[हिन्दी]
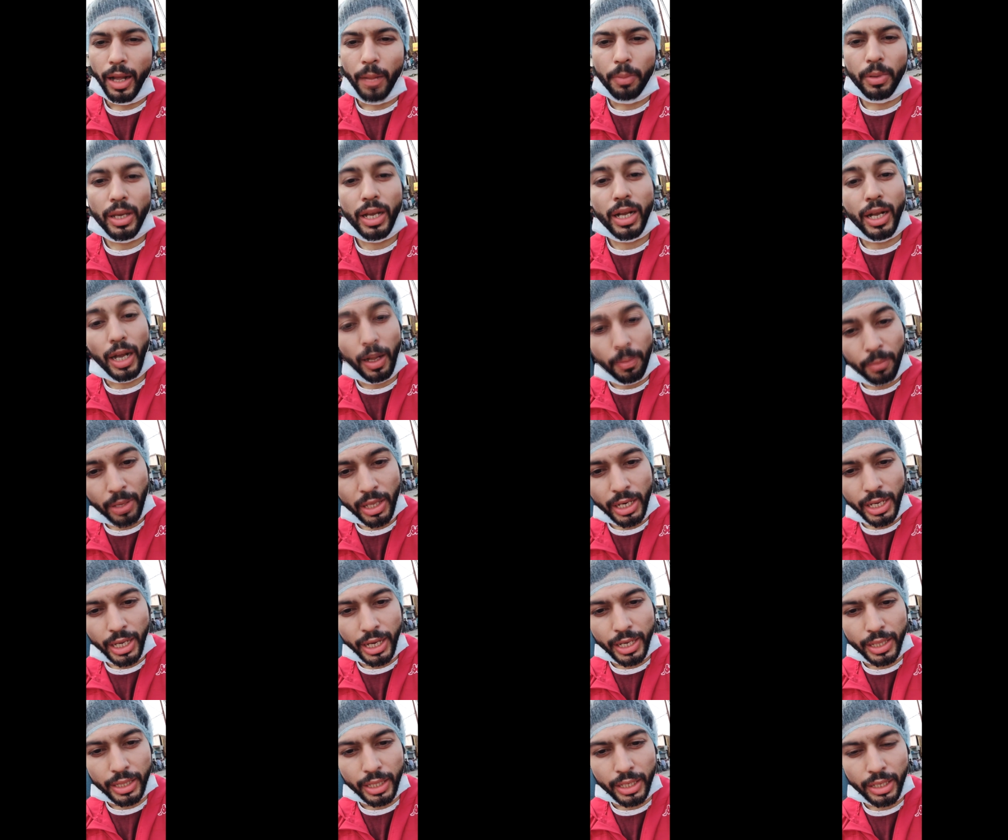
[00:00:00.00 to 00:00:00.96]
आपके काम के
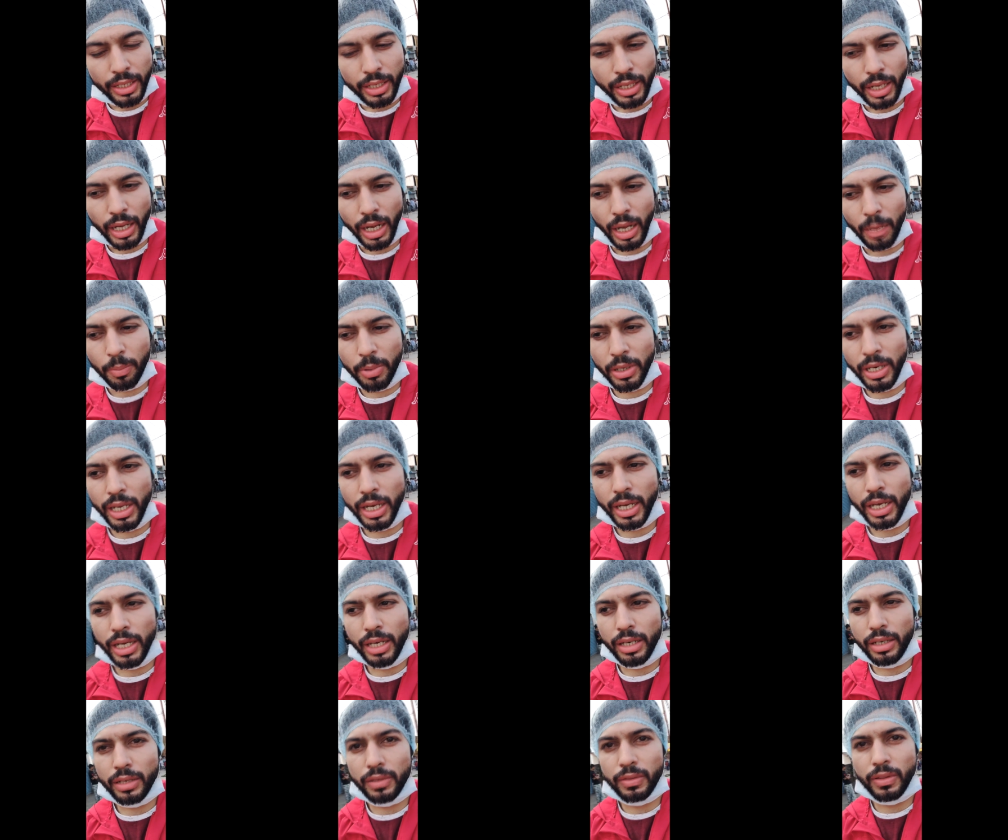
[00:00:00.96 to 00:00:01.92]
लिए आए थे आप इन्हें
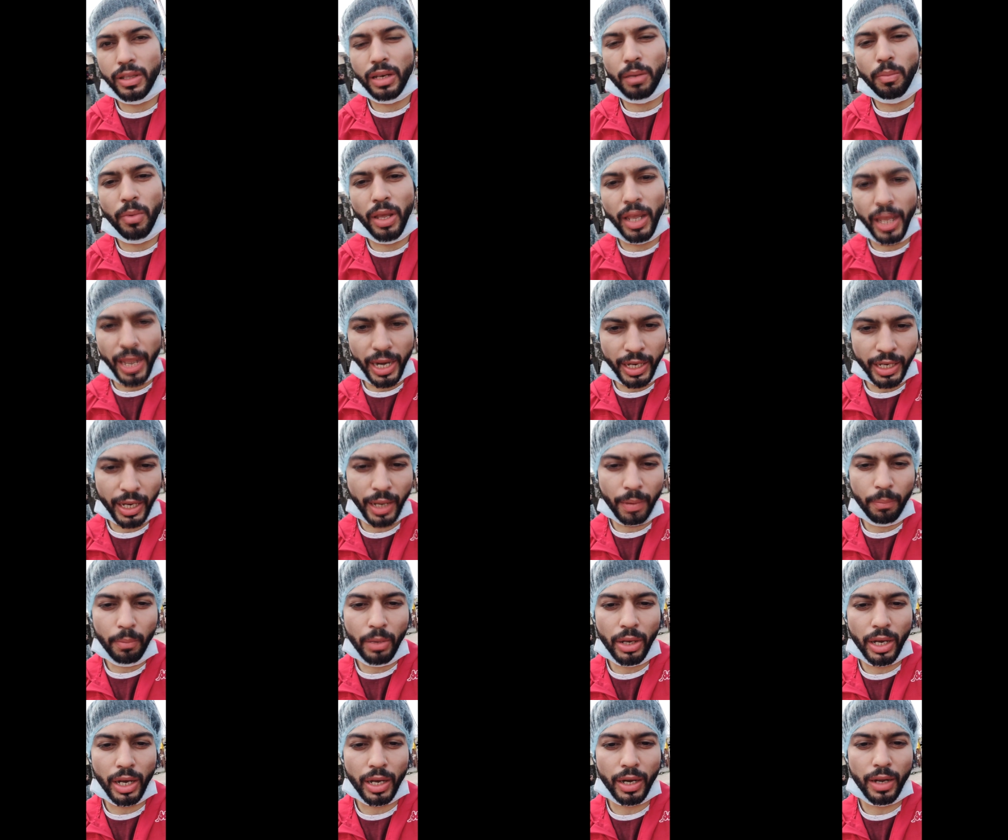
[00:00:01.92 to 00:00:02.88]
अगर दिन में एक
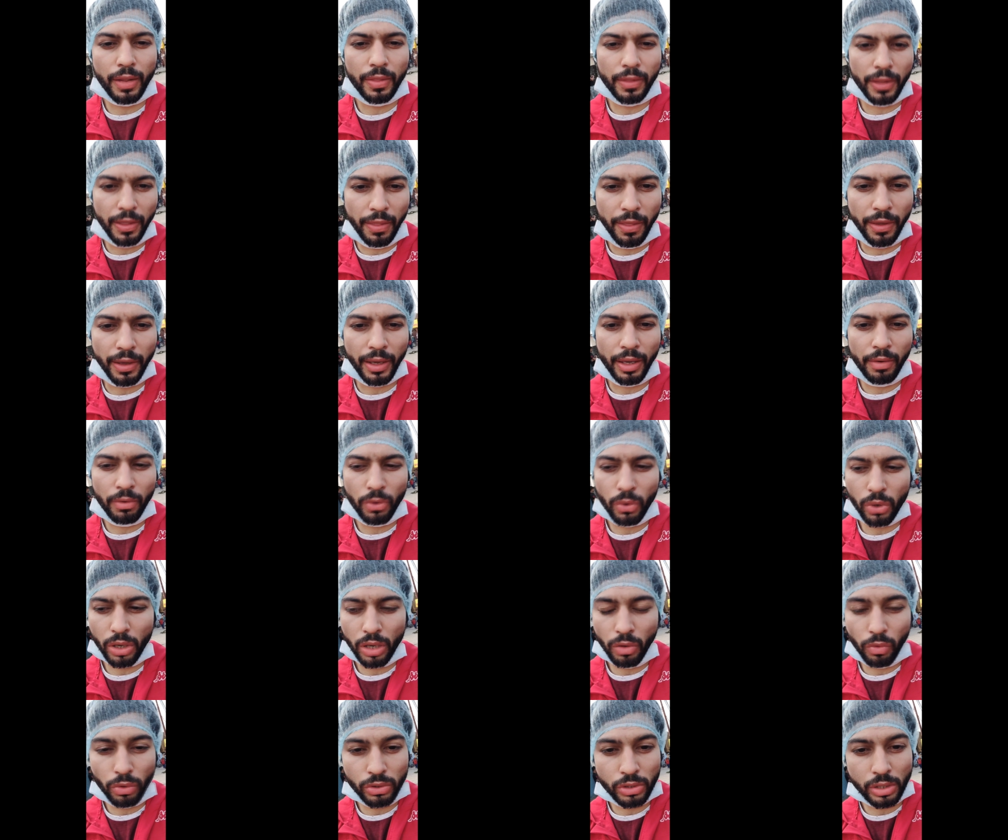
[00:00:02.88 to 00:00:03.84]
टाइम भी खाना दे देंगे
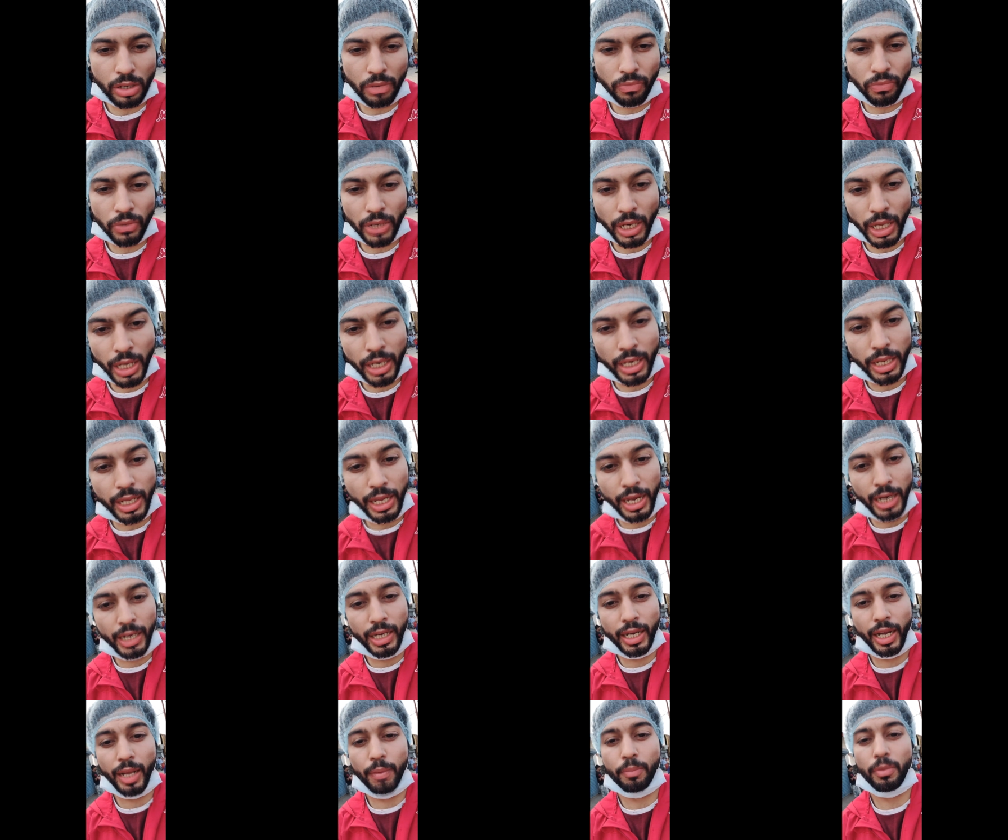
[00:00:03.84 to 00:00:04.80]
क्योंकि वो सिर्फ फ़िलहाल
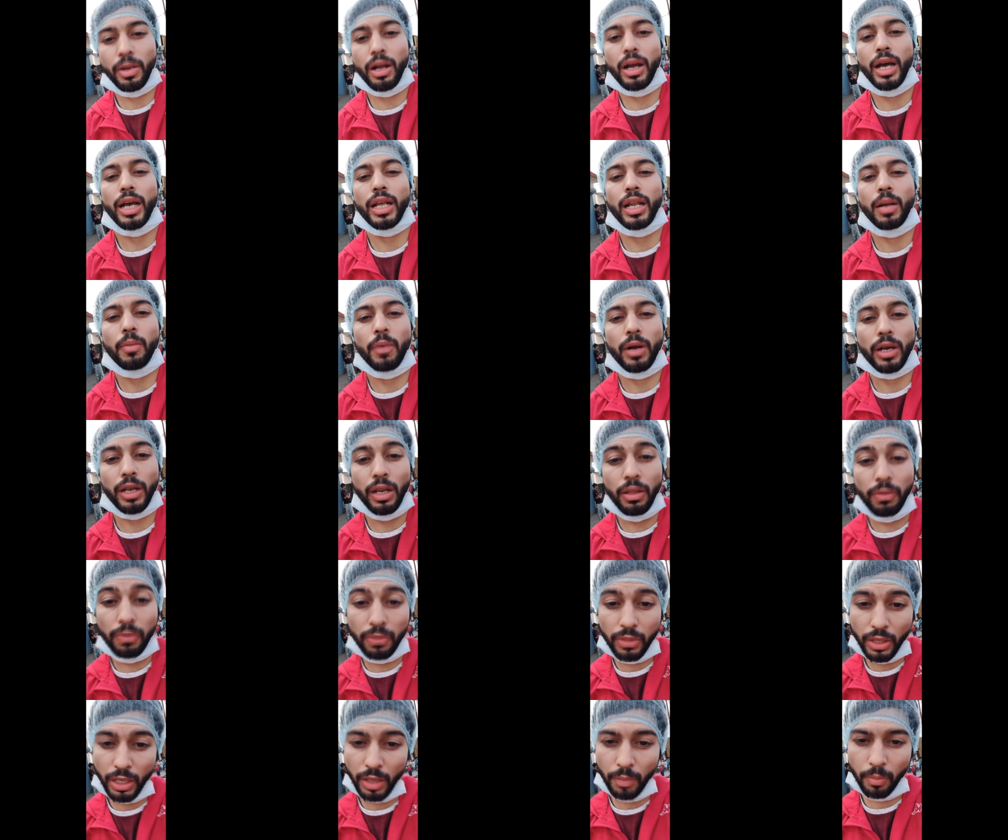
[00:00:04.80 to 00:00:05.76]
एक टाइम का खाना मांग रहे
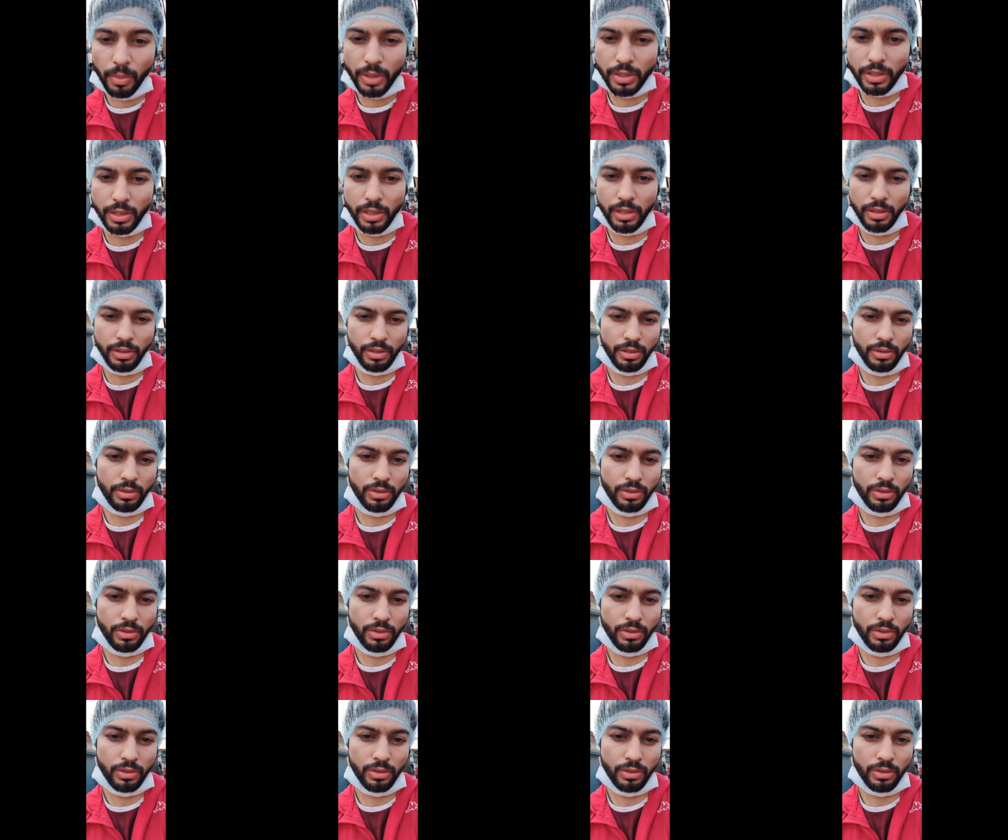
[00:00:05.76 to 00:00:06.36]
हैं तीन में से